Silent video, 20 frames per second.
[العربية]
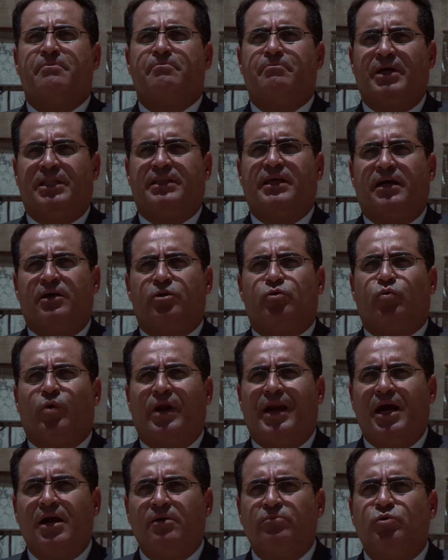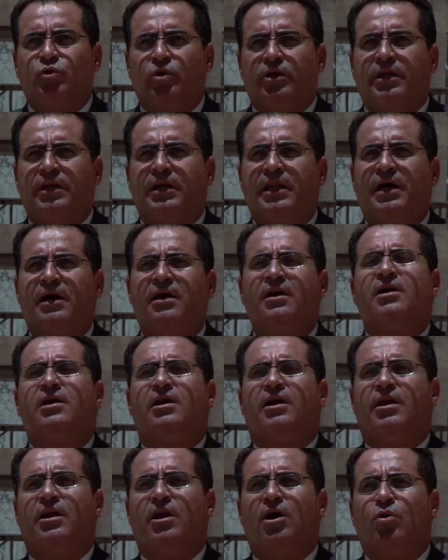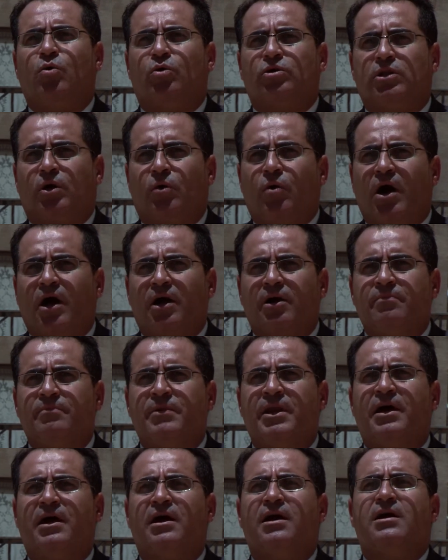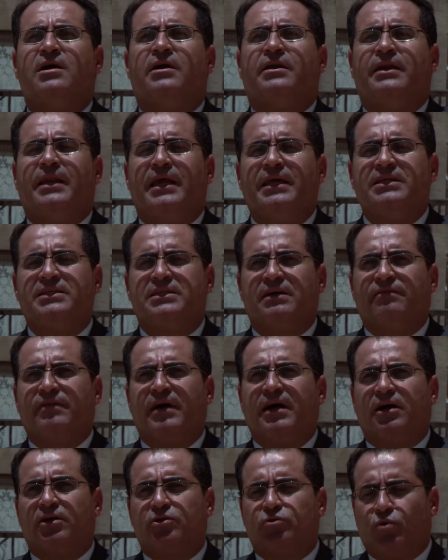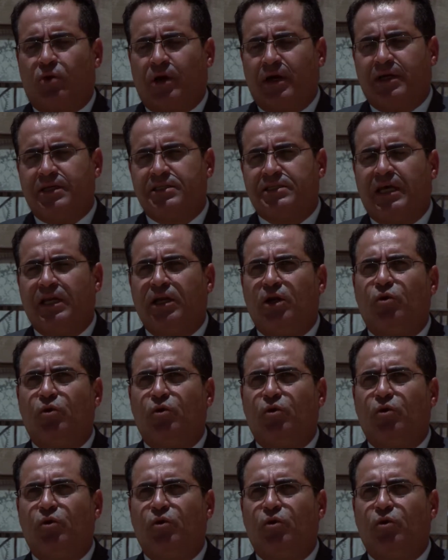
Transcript: بدأت والحمد لله اللي هو طواقمنا ليس فقط تركز على